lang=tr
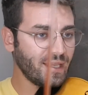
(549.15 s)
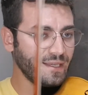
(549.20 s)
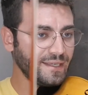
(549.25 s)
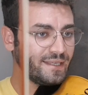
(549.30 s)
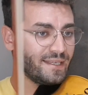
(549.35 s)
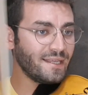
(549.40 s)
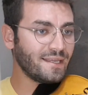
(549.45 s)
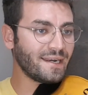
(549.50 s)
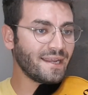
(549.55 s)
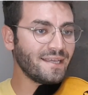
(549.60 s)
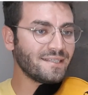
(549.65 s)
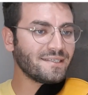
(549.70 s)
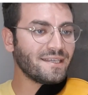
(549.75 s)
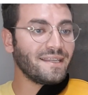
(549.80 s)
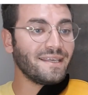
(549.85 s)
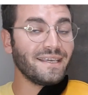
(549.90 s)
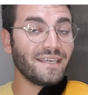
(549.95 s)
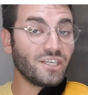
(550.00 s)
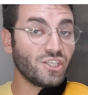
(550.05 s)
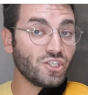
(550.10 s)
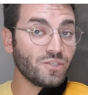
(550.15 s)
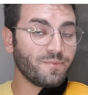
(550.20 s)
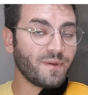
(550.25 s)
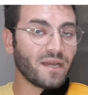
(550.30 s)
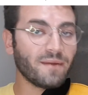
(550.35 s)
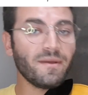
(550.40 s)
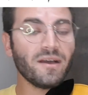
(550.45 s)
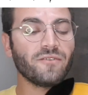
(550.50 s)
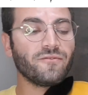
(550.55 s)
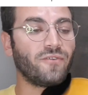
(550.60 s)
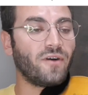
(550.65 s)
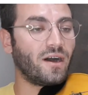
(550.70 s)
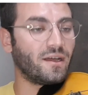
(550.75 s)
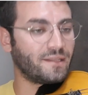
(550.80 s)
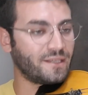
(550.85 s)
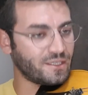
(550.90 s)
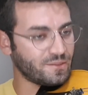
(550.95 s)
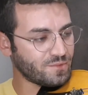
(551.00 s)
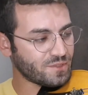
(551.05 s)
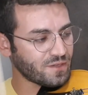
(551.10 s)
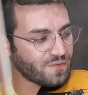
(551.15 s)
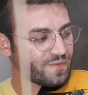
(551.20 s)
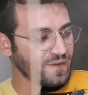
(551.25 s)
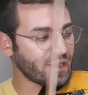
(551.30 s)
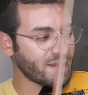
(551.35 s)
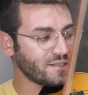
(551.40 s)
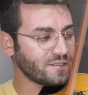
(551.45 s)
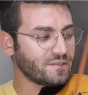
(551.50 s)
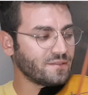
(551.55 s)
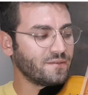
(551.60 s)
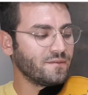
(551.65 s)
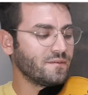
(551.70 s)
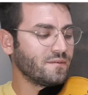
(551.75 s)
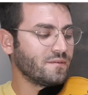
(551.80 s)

Yine re teli ikinci parmak fa'dayız bu sefer.